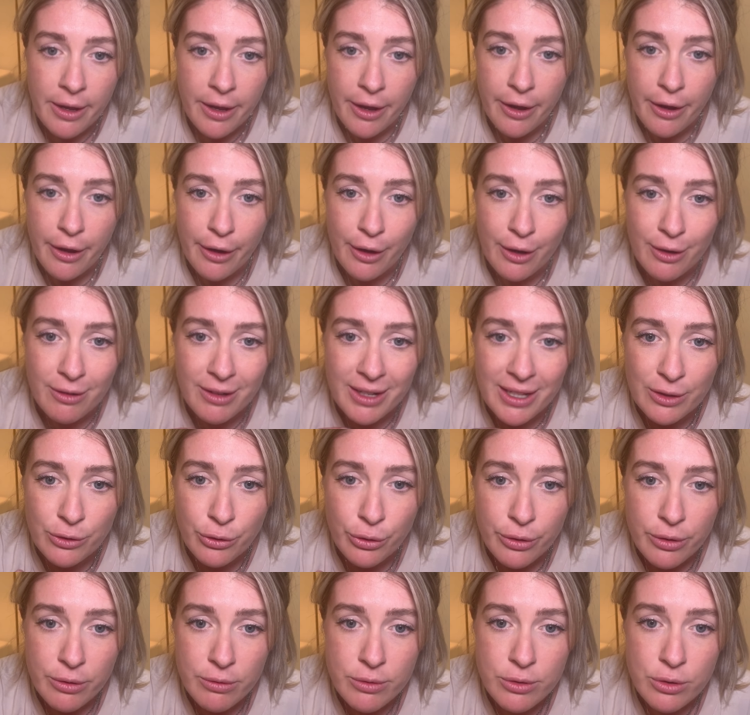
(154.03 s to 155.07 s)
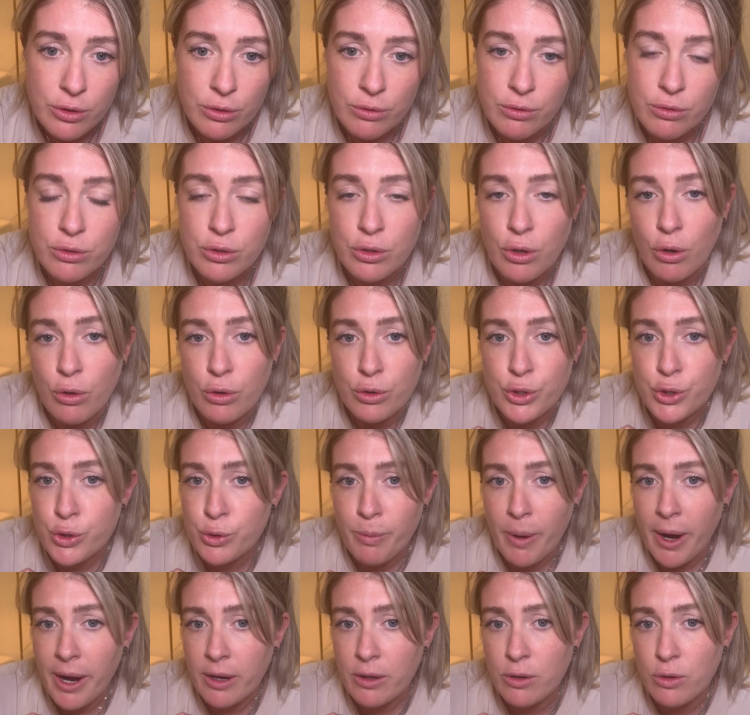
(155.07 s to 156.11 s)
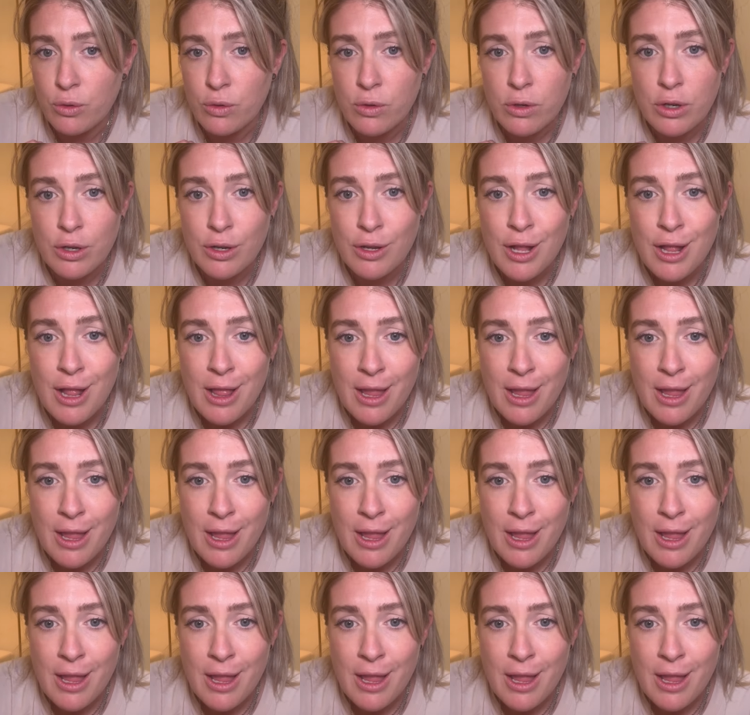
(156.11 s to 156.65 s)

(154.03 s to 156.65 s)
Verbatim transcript: les deux sont, super cool.